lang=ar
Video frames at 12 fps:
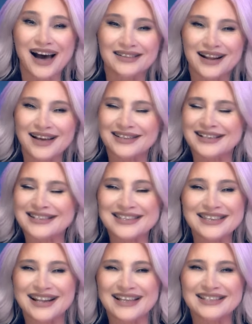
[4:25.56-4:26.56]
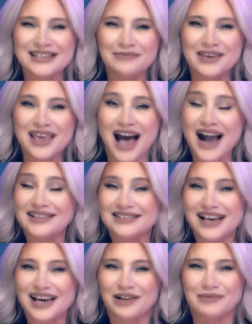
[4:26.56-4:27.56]
لحضارات كتير قديمة
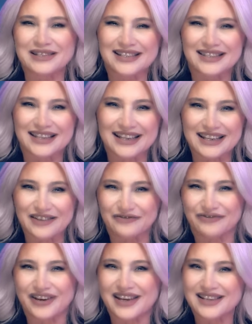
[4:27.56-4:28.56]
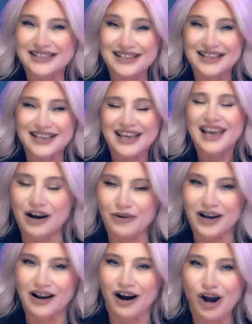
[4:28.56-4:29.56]
أكثر من 6000 سنة
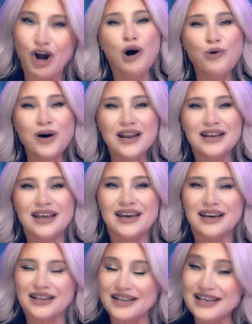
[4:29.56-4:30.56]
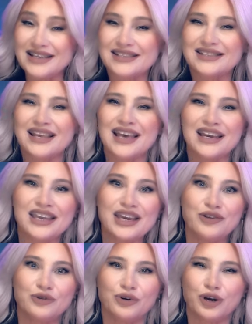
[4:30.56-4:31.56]
لورا وأول ناس
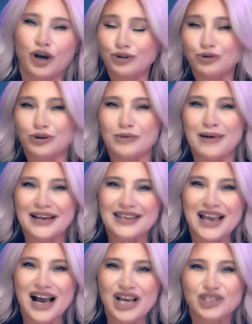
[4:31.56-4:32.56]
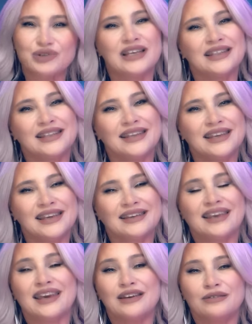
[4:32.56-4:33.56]
كانوا يحطوا المكياج هن
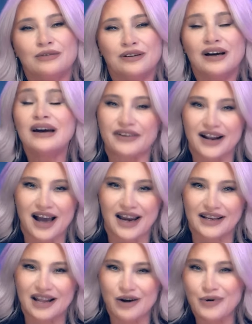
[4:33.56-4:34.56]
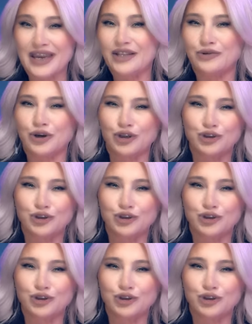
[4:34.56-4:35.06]
كانوا الفراعنة وكانوا